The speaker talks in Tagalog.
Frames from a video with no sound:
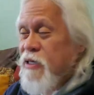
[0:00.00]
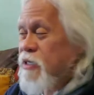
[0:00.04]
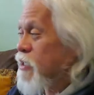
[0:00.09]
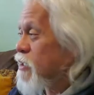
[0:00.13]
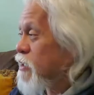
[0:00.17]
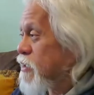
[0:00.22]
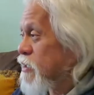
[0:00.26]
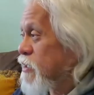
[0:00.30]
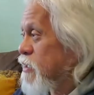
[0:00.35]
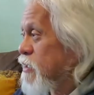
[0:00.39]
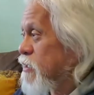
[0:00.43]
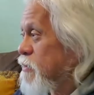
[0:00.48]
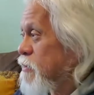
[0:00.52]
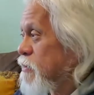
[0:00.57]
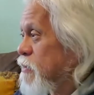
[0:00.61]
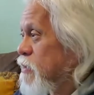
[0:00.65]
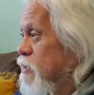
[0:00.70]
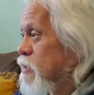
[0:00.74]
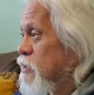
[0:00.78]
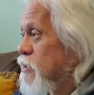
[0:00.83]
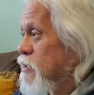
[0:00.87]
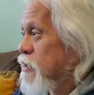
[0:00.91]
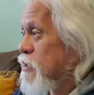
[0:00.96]
uh,
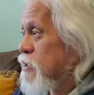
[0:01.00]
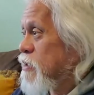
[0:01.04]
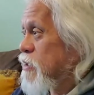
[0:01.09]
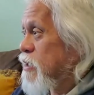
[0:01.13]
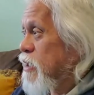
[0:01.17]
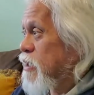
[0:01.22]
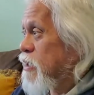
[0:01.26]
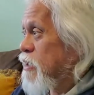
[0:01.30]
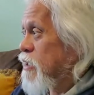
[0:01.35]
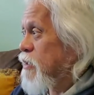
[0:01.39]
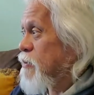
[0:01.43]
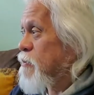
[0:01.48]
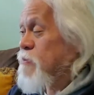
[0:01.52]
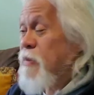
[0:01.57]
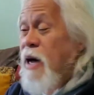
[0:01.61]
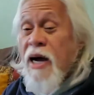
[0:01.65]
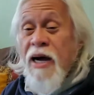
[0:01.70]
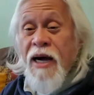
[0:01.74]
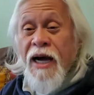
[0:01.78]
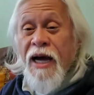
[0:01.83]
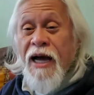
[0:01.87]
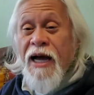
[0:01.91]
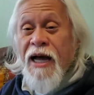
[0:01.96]
uh,
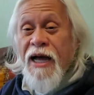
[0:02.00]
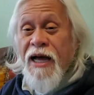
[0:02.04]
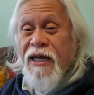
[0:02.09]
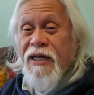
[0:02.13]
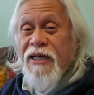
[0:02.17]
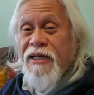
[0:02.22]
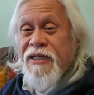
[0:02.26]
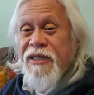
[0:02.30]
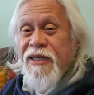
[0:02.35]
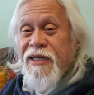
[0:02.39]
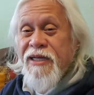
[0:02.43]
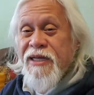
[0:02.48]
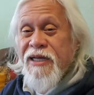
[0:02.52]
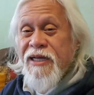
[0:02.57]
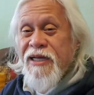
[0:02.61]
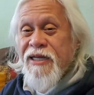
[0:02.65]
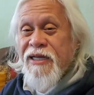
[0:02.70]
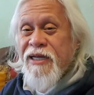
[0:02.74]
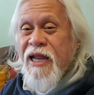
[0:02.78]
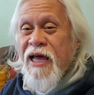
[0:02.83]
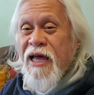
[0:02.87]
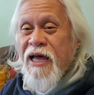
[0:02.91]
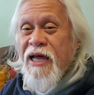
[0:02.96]
bangka
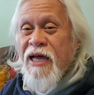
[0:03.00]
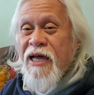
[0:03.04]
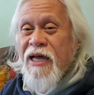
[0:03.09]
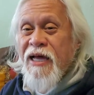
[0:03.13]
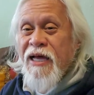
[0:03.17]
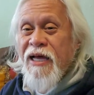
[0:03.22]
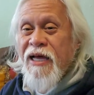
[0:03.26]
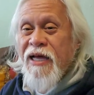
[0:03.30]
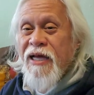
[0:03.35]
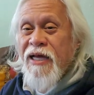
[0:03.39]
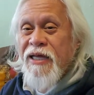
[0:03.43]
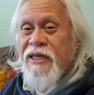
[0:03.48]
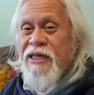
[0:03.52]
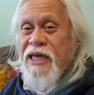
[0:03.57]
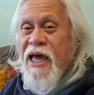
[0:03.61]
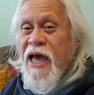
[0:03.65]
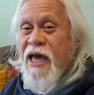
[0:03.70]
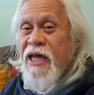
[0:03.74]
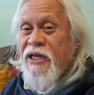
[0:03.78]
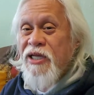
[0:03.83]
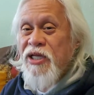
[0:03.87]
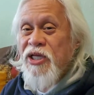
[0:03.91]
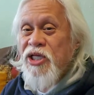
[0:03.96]
na
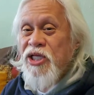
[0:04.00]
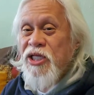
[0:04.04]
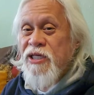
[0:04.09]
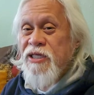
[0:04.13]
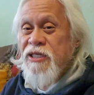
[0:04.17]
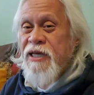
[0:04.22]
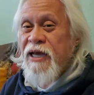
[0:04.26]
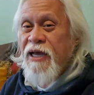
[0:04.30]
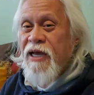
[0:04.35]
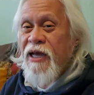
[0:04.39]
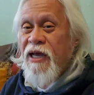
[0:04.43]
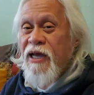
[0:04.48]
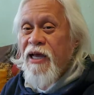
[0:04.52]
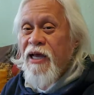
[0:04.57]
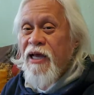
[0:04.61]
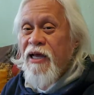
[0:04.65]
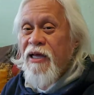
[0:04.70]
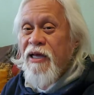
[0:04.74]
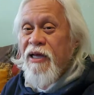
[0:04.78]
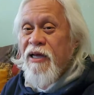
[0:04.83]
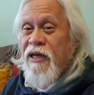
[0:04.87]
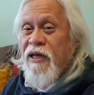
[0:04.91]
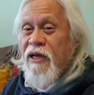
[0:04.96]
yari siya sa
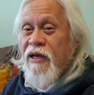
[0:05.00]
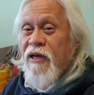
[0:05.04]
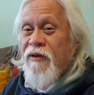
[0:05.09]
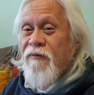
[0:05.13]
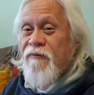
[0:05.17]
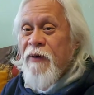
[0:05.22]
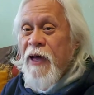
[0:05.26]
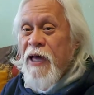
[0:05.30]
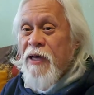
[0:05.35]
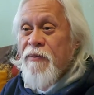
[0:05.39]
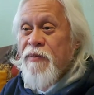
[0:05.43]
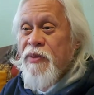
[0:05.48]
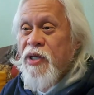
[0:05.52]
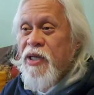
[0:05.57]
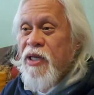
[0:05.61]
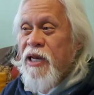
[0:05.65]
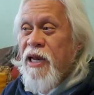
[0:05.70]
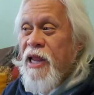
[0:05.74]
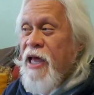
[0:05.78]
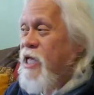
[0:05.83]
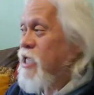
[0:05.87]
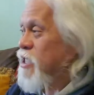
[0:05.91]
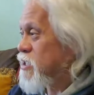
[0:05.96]

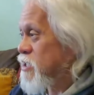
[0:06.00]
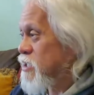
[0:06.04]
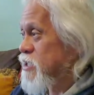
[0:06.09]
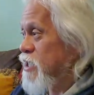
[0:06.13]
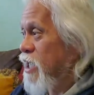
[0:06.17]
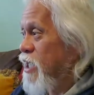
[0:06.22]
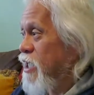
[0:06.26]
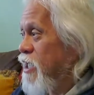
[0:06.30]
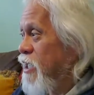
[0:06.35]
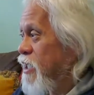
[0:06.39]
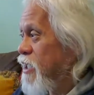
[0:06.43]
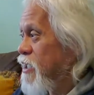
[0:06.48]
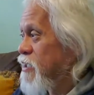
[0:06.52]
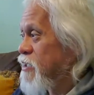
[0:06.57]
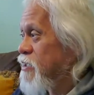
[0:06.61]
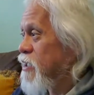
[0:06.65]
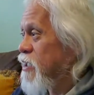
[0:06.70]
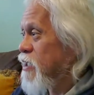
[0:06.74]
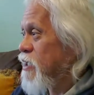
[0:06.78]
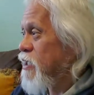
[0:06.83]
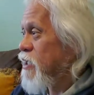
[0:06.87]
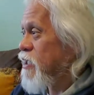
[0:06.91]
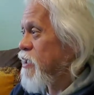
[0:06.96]
fiberglass
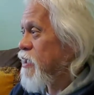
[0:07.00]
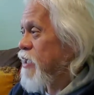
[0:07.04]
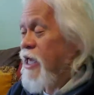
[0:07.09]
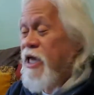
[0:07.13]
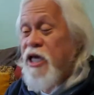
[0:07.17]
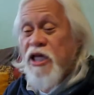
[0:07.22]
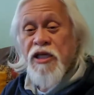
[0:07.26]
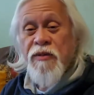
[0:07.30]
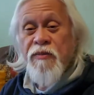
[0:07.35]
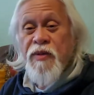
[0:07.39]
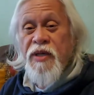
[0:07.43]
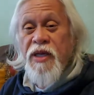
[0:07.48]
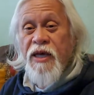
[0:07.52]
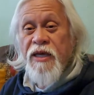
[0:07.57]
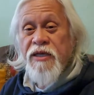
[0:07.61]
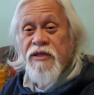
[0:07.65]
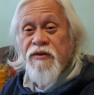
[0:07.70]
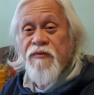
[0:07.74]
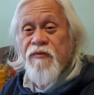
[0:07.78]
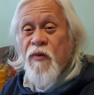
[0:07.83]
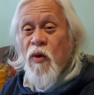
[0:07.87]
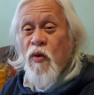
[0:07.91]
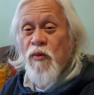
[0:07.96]
and uh, ah,
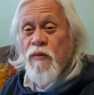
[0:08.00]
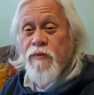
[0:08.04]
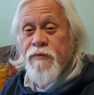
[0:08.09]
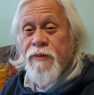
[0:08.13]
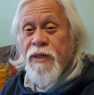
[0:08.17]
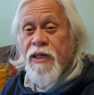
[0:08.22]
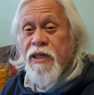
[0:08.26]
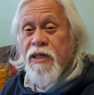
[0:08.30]
XPS foam.